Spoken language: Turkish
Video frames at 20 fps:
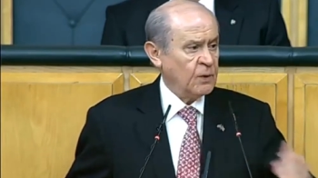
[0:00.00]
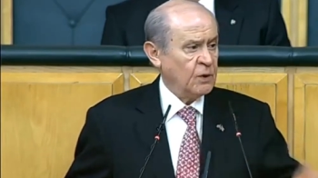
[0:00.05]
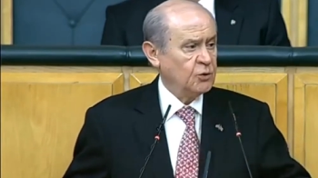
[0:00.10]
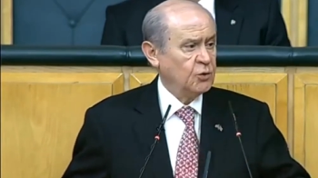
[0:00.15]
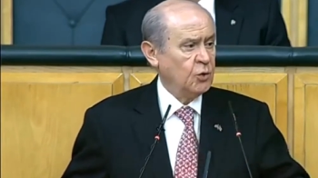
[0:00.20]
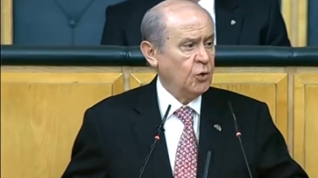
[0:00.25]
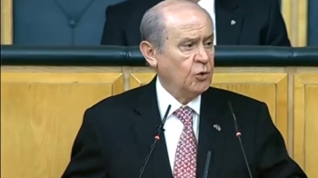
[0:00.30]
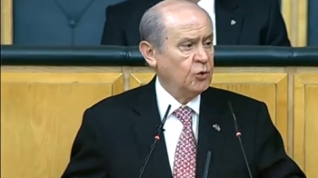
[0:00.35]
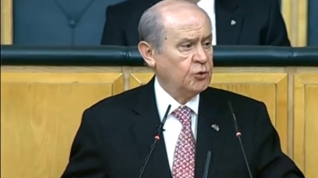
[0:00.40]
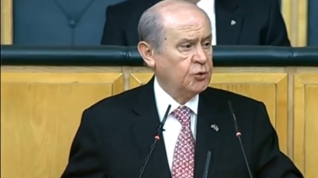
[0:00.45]

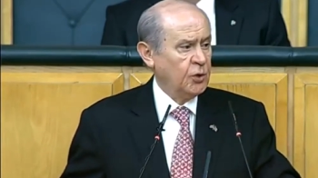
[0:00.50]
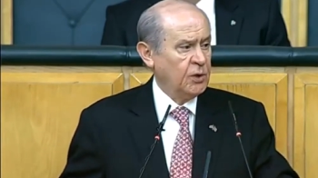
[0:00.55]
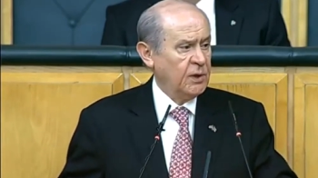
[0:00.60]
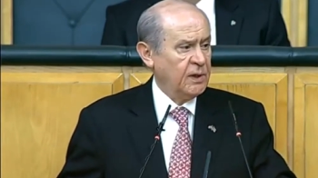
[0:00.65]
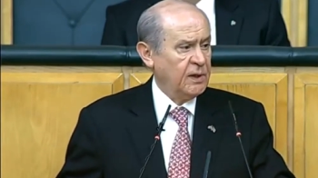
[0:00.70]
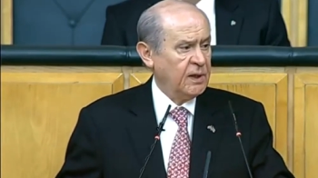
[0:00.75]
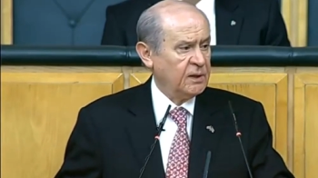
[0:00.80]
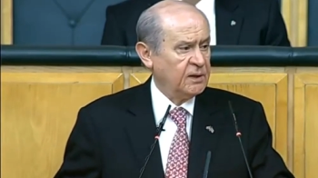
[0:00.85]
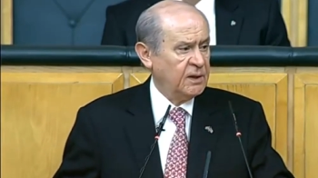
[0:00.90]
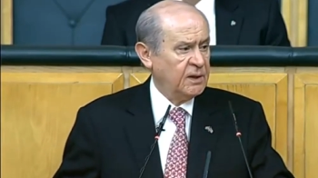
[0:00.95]
Sonuç
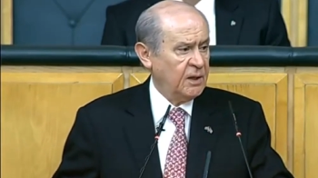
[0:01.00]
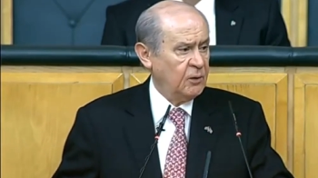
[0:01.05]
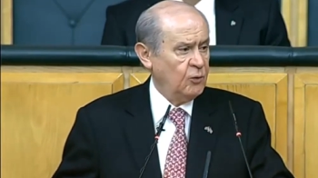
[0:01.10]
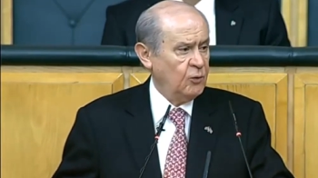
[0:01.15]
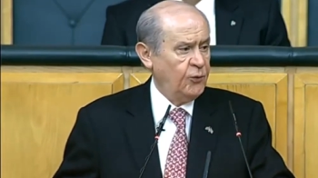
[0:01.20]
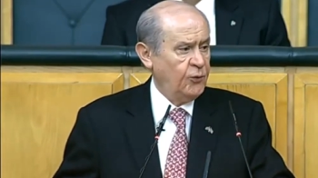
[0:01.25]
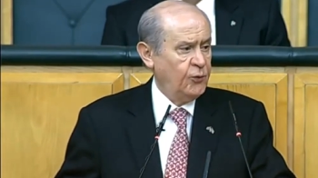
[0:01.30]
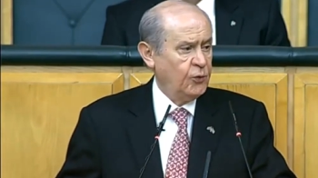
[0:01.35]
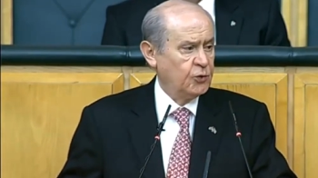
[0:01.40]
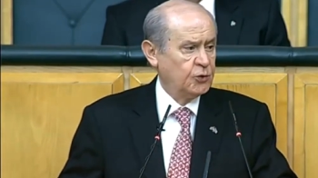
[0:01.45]
olarak da
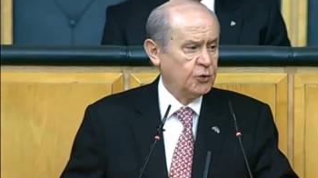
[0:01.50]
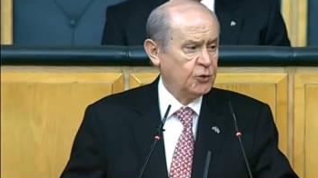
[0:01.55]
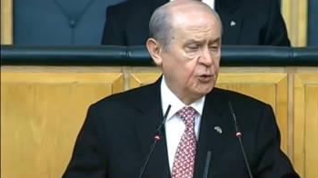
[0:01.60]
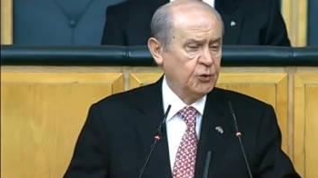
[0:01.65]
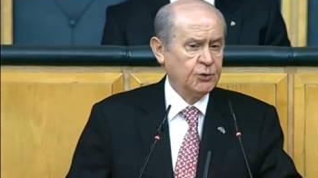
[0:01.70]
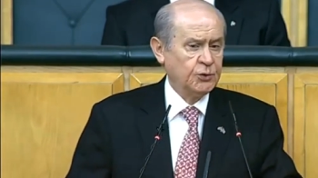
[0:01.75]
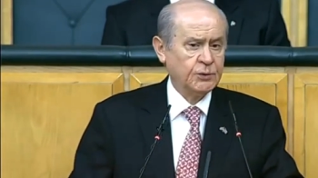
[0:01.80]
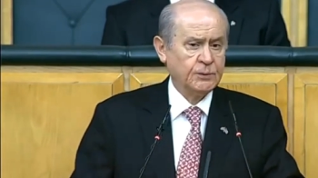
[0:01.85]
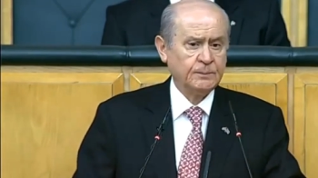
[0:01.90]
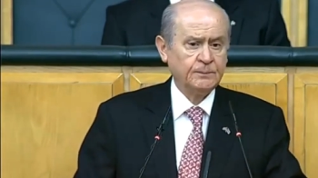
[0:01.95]

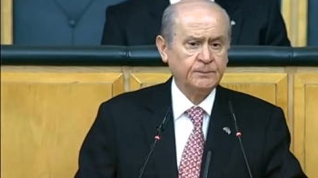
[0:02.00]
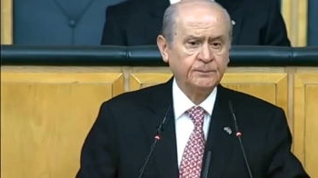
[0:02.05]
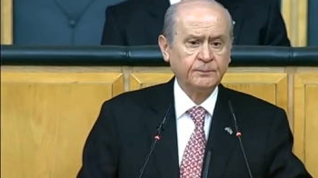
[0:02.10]
ufuksuz,